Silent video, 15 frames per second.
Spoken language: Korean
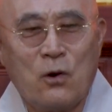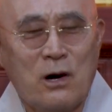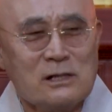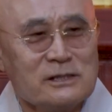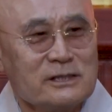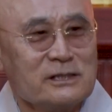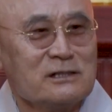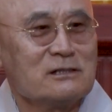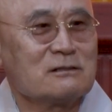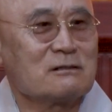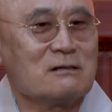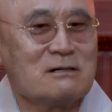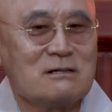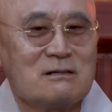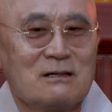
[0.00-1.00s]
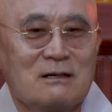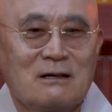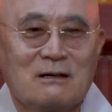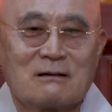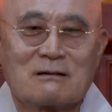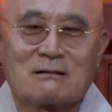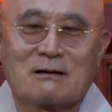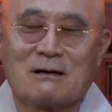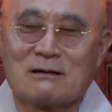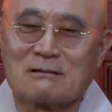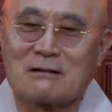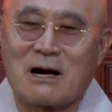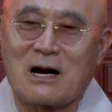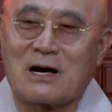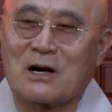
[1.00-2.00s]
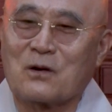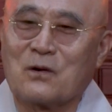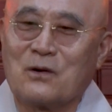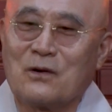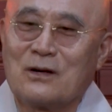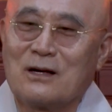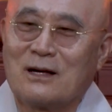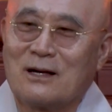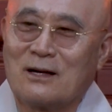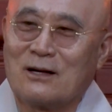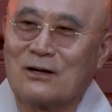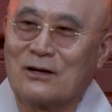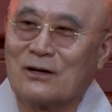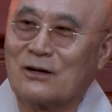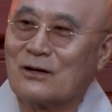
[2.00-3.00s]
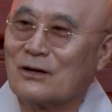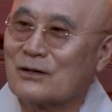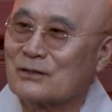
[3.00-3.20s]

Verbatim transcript: 훨씬 더 건강하고 어,